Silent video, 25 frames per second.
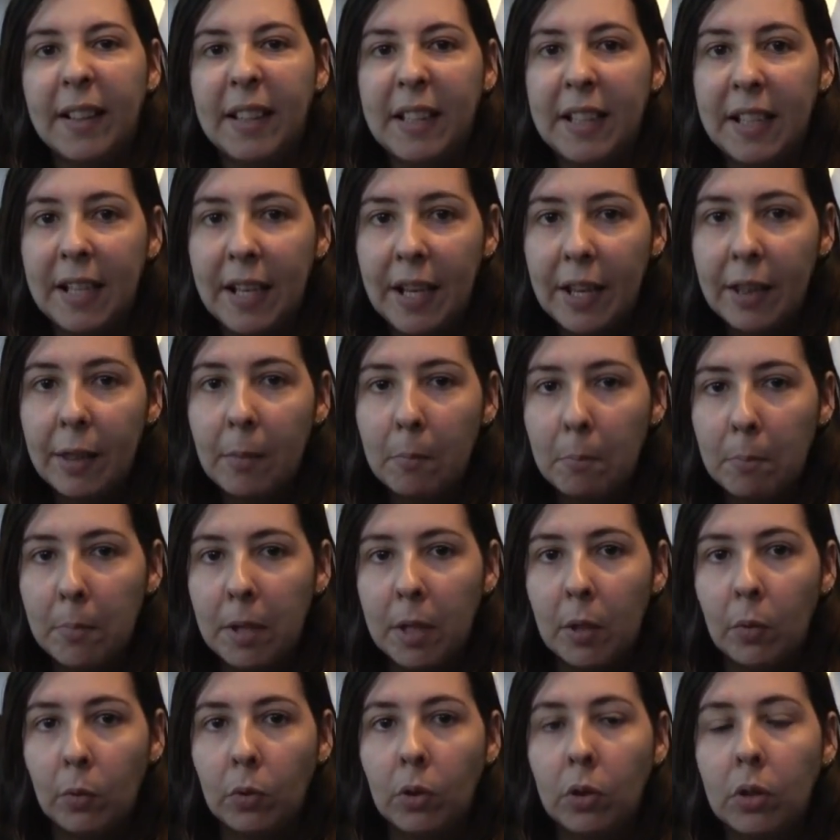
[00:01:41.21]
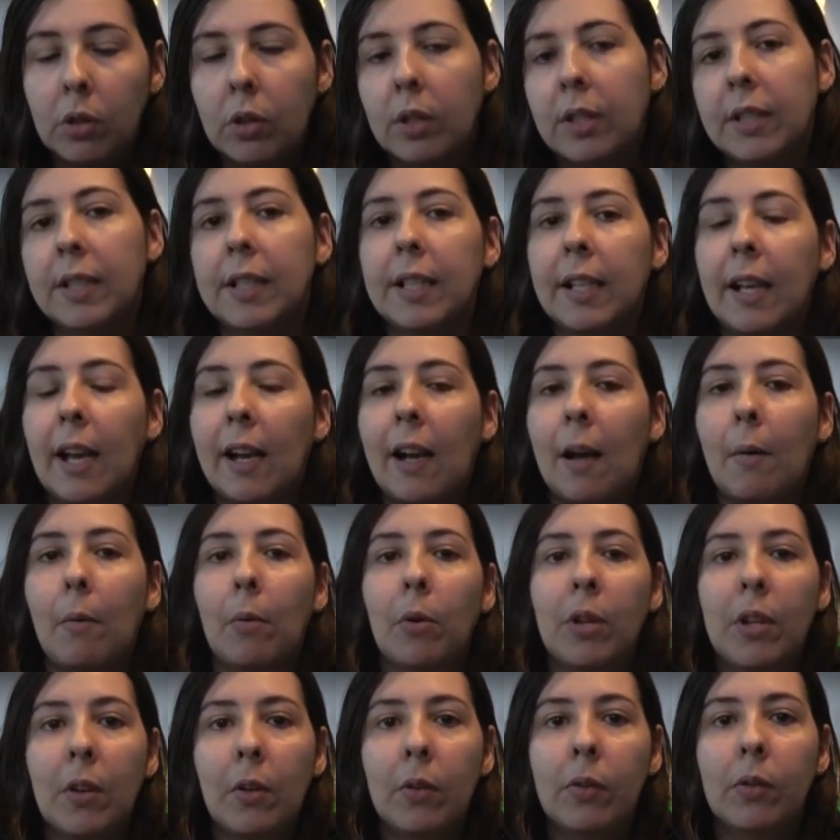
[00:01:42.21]
10 minutos desde que
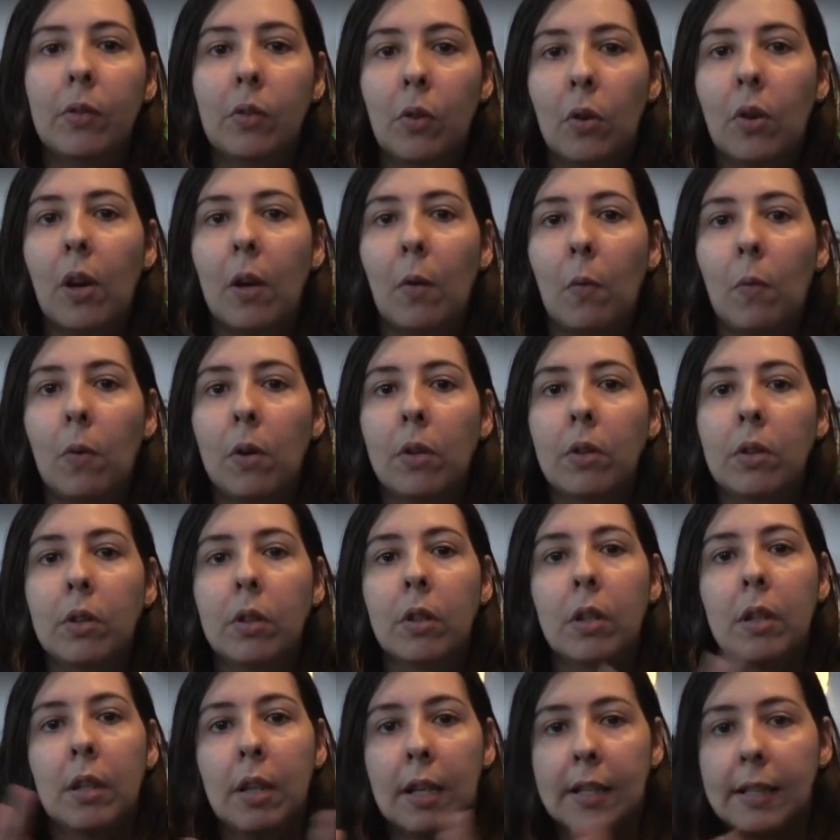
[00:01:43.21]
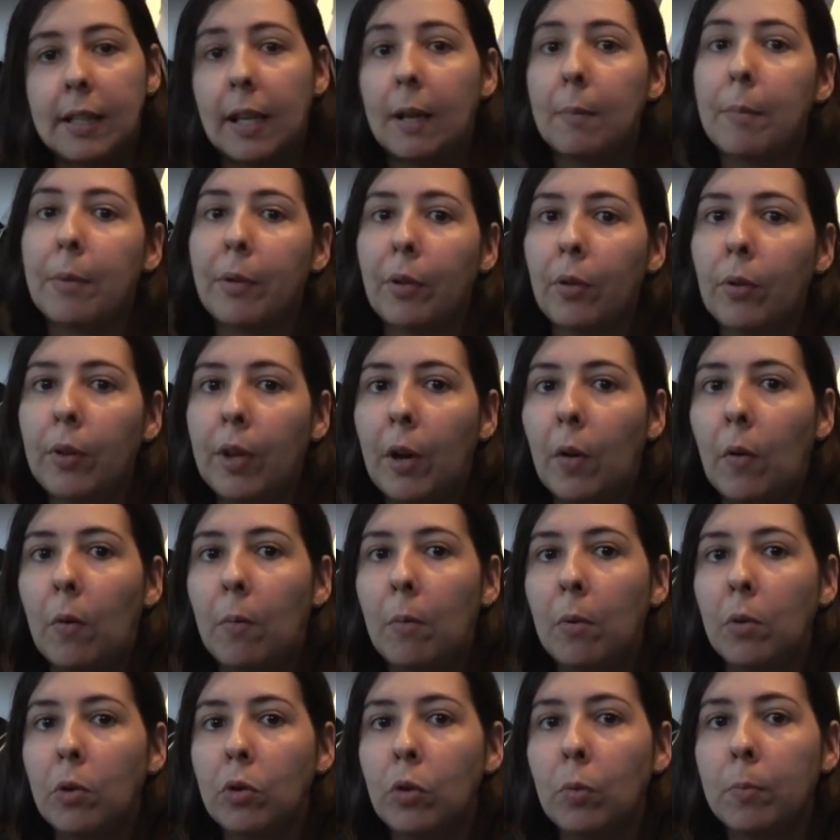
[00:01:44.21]
acabó Yokai Watch hasta que empezó
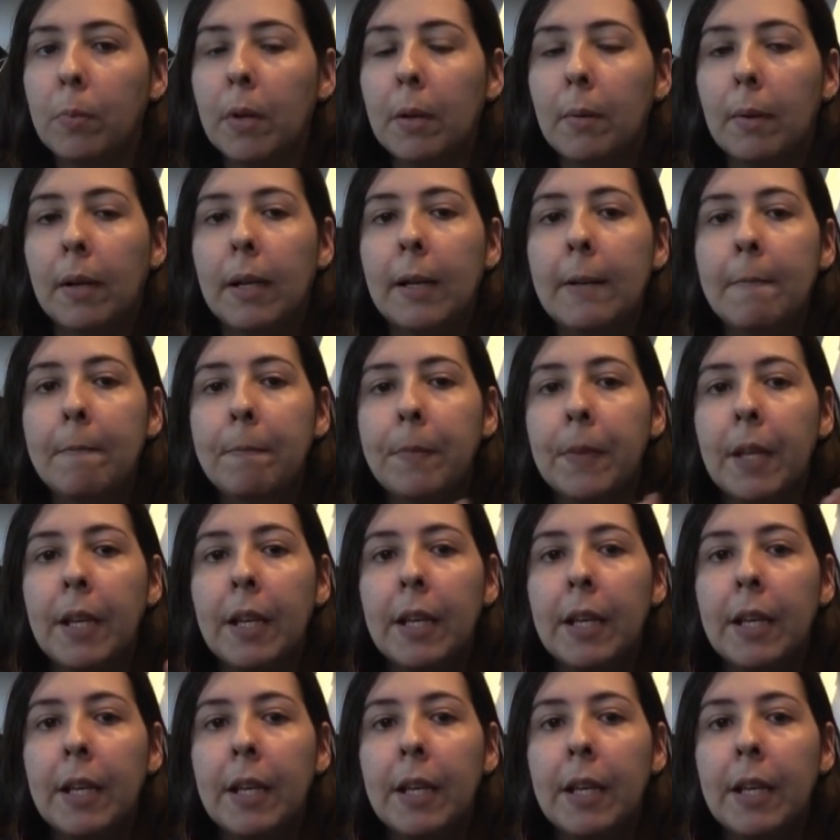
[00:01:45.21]
Dragon Ball Super, ¿vale?